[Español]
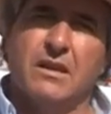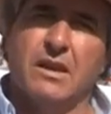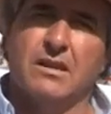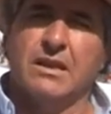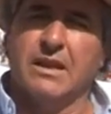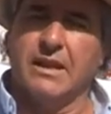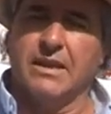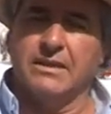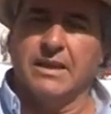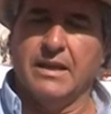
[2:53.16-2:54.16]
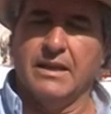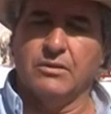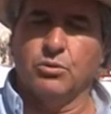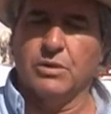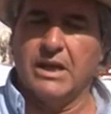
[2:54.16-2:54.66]
este, de
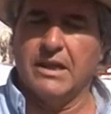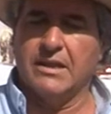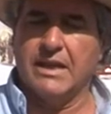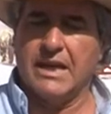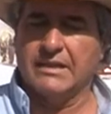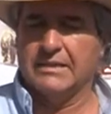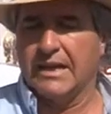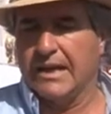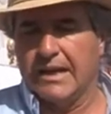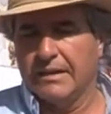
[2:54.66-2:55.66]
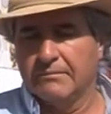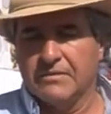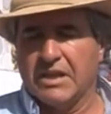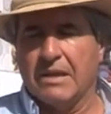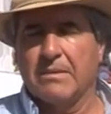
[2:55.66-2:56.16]
túneles de hasta
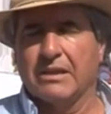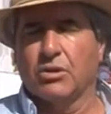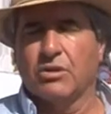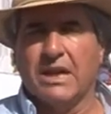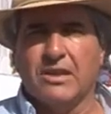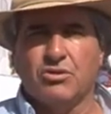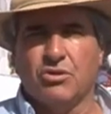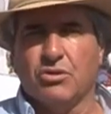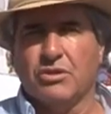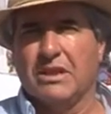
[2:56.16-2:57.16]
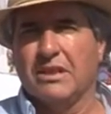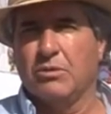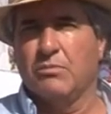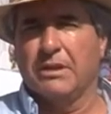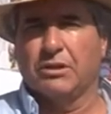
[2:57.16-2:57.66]
6 metros de ancho, desde
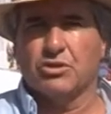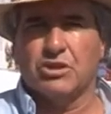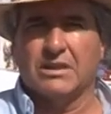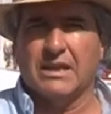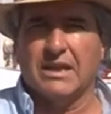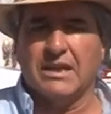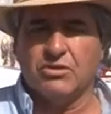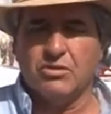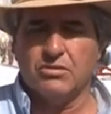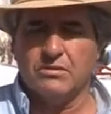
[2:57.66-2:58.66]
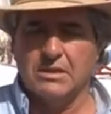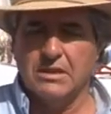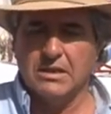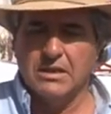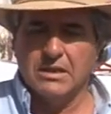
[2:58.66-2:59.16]
1,80 metro de ancho
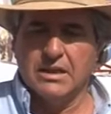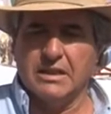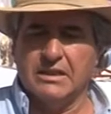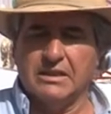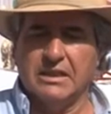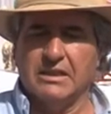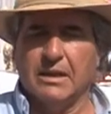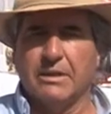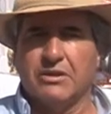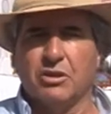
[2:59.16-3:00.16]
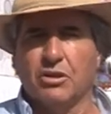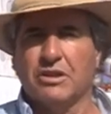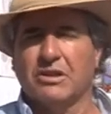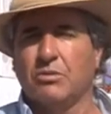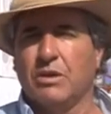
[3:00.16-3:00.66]
en distintas
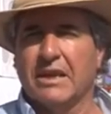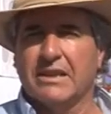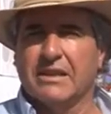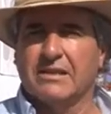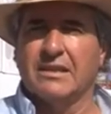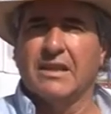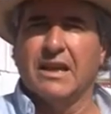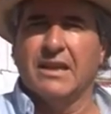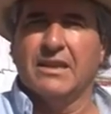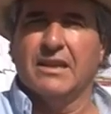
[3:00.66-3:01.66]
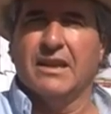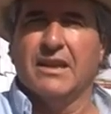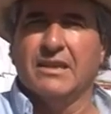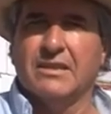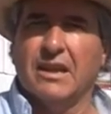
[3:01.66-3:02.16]
versiones según las
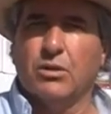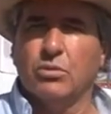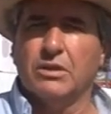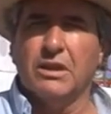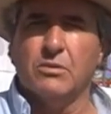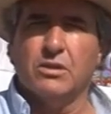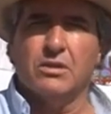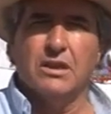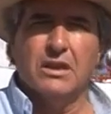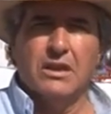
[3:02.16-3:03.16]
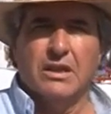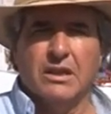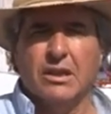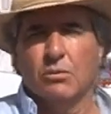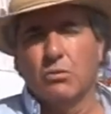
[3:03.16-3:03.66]
necesidades del cultivo.
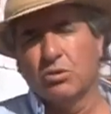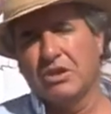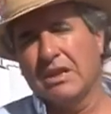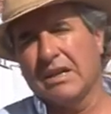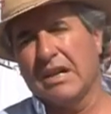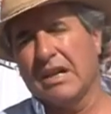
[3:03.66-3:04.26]
Y los mulching, que